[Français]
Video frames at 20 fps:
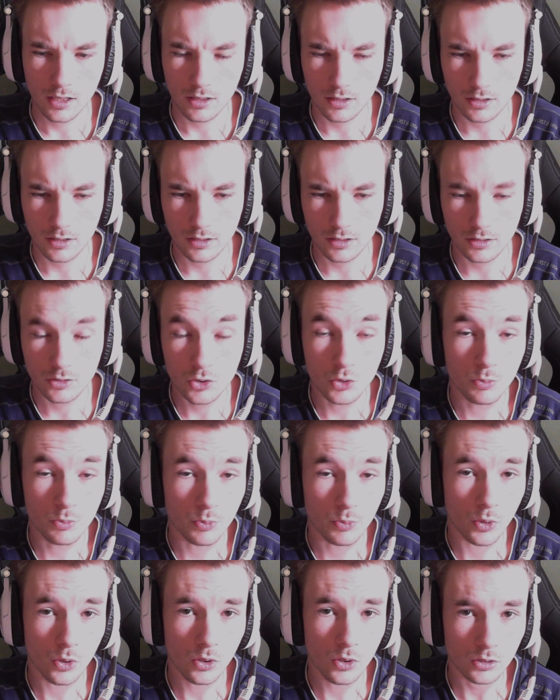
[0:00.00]
Euh,
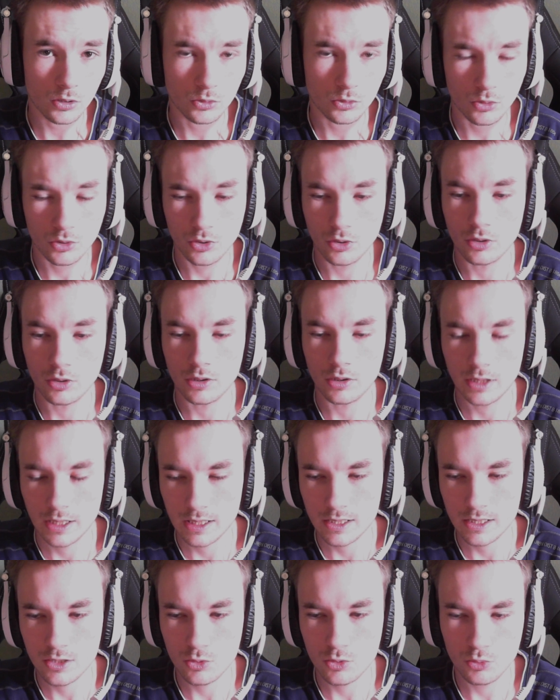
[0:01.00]
support, donc euh, la
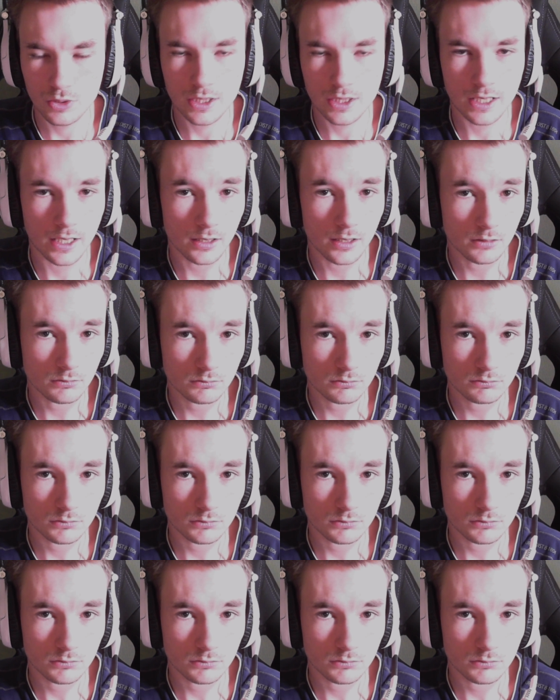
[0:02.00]
classe soutien,